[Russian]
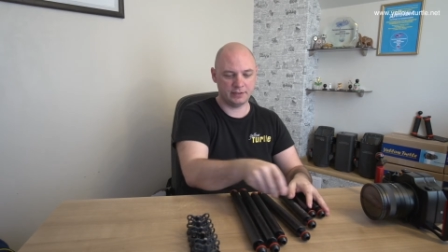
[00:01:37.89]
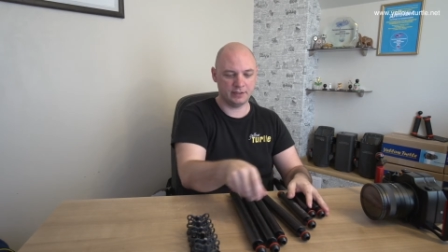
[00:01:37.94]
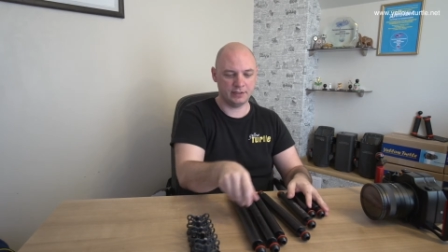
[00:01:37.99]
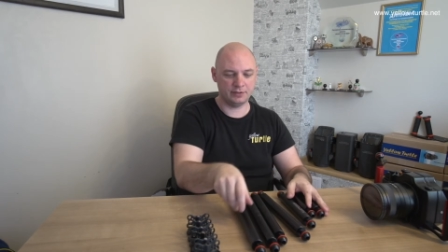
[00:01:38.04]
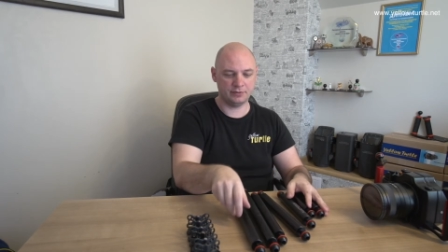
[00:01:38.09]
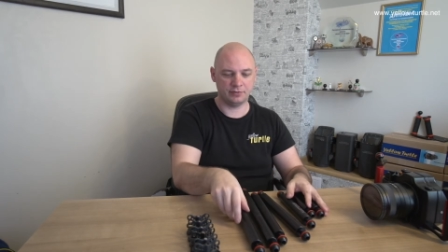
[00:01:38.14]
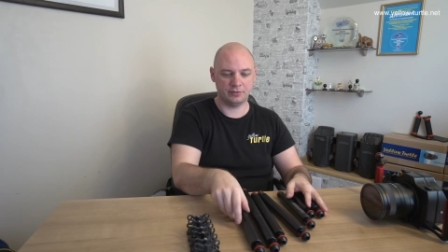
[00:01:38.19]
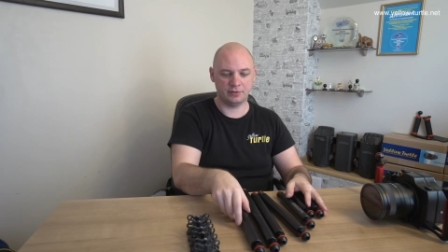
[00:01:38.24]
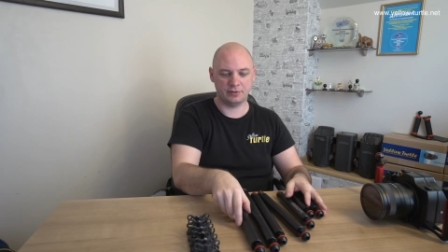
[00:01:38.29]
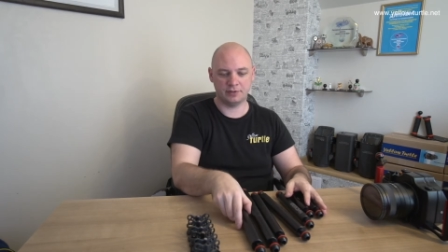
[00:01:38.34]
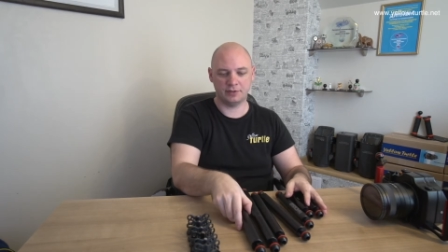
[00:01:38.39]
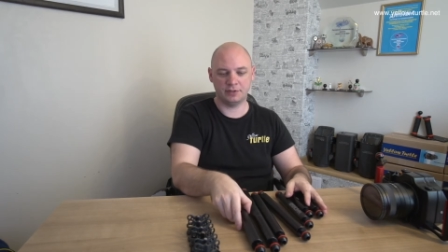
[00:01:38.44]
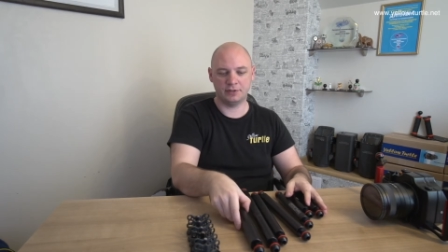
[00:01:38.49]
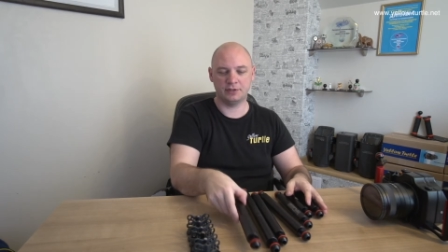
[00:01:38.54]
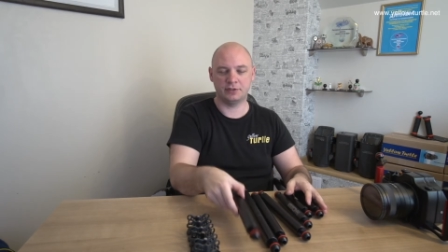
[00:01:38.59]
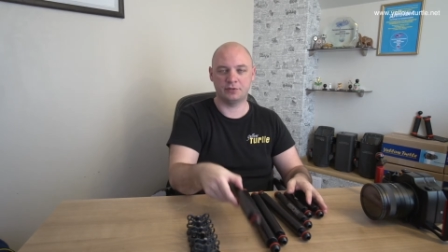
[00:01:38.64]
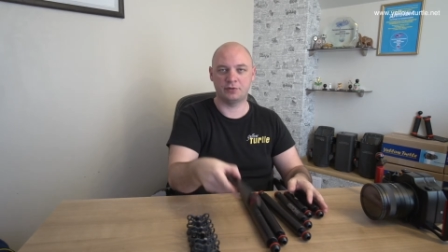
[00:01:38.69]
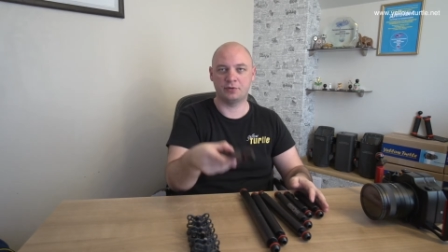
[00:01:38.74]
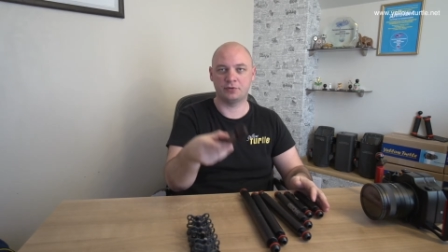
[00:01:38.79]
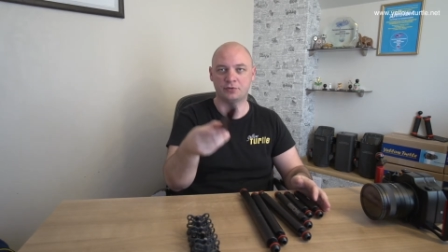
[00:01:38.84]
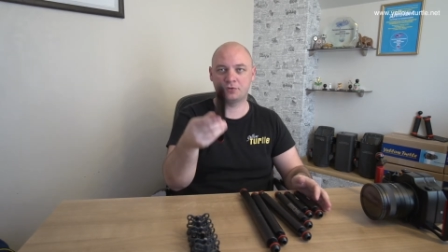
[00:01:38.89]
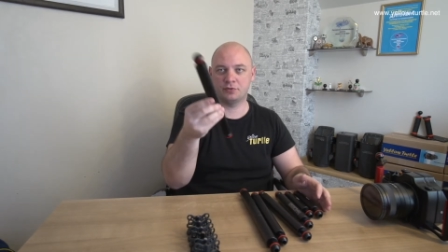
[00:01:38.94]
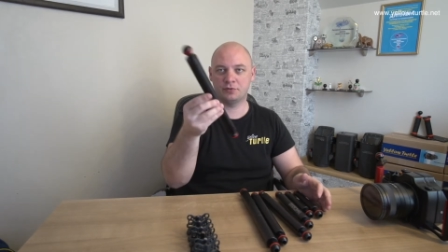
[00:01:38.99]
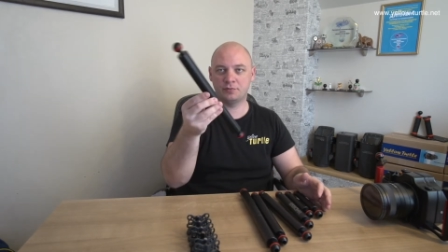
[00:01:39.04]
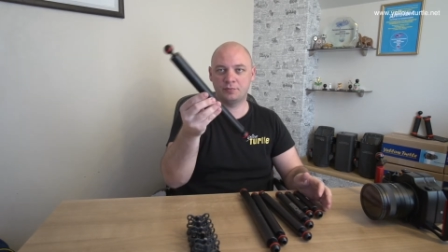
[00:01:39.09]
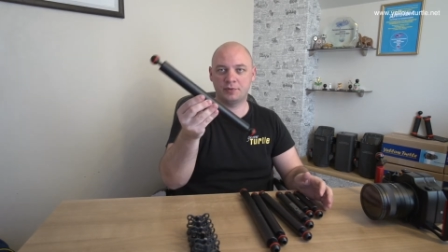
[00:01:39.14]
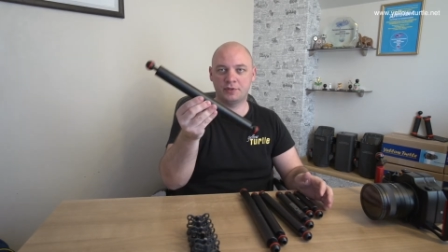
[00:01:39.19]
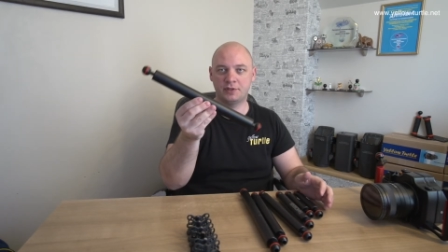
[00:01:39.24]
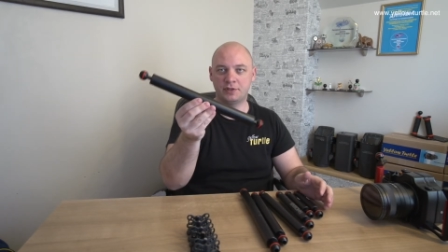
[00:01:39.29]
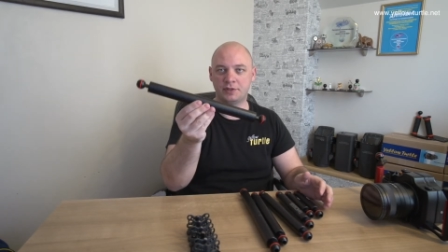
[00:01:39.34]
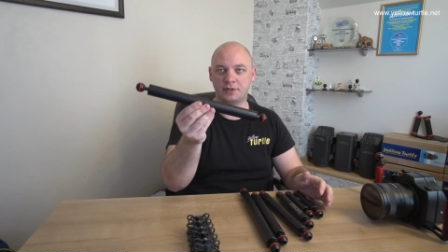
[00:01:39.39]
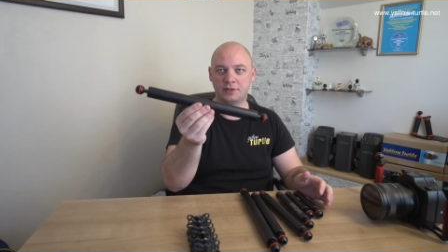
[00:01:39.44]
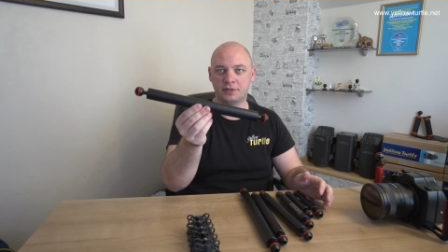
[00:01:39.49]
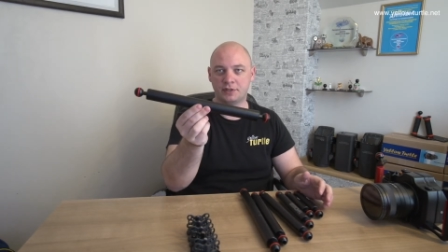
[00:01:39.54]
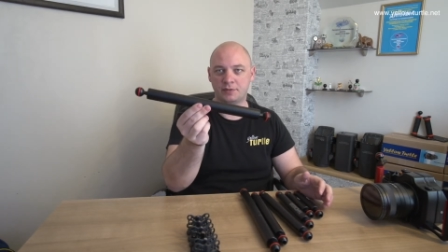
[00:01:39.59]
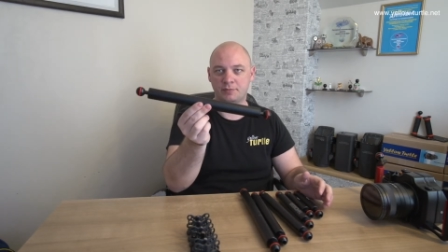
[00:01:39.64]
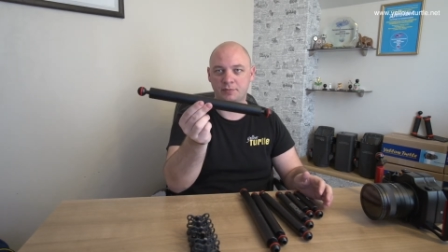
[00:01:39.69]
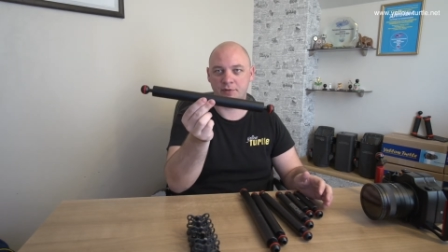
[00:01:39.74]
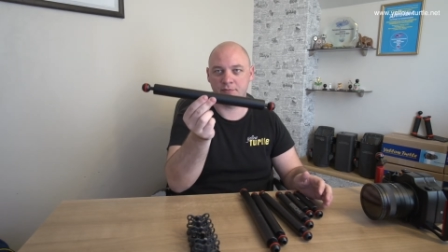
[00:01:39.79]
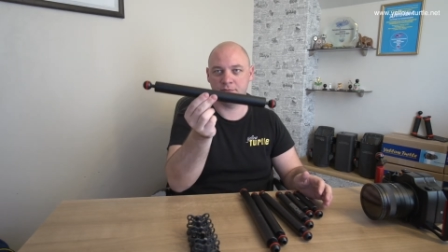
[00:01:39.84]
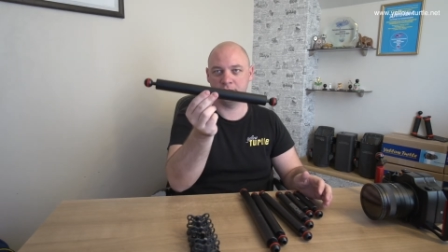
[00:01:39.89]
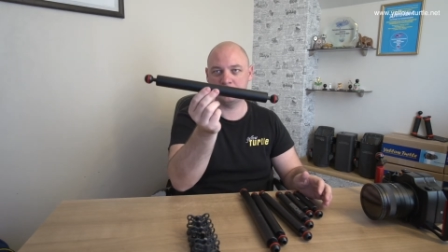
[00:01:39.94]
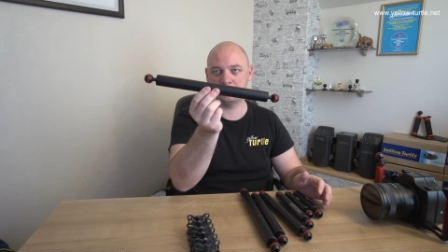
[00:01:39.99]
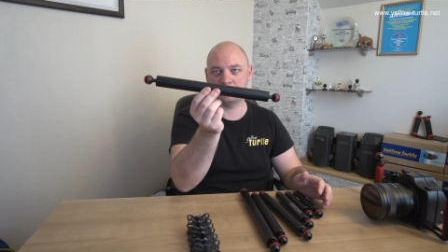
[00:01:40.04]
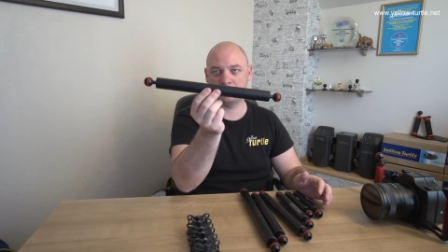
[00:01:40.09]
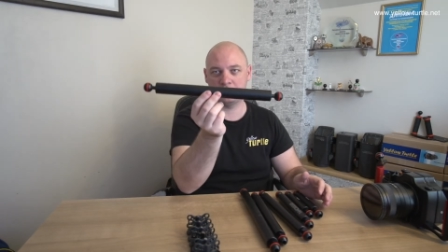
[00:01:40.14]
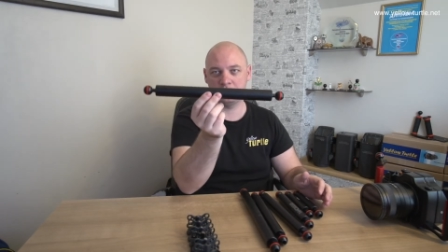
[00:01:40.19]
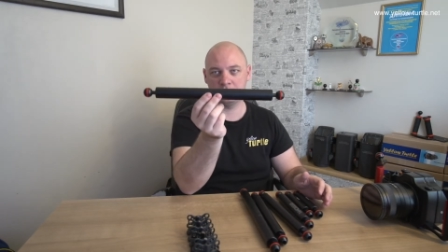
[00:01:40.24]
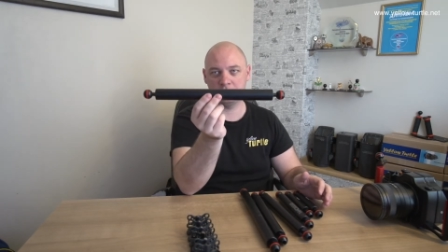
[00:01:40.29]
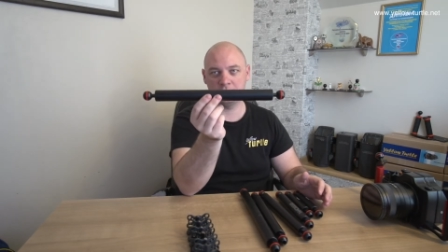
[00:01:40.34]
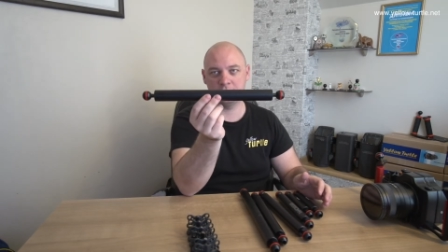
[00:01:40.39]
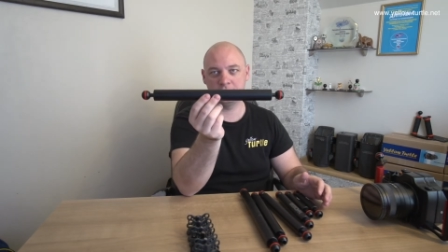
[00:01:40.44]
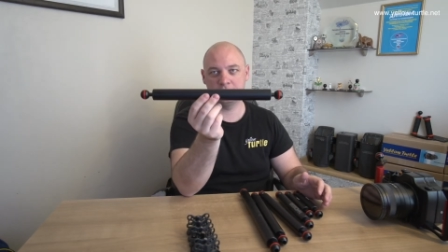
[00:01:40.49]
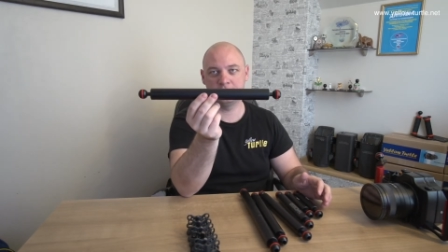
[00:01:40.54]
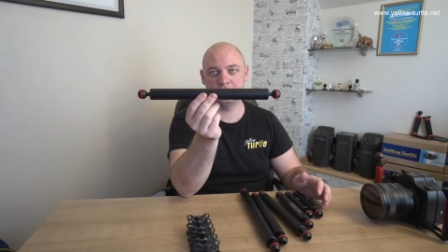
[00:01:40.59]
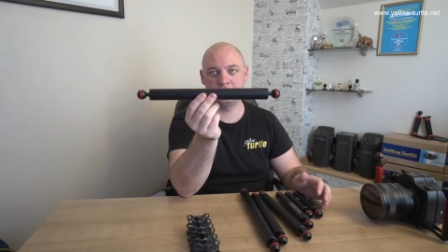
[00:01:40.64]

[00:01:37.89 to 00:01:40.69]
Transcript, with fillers: да, то есть это 350 миллиметровый.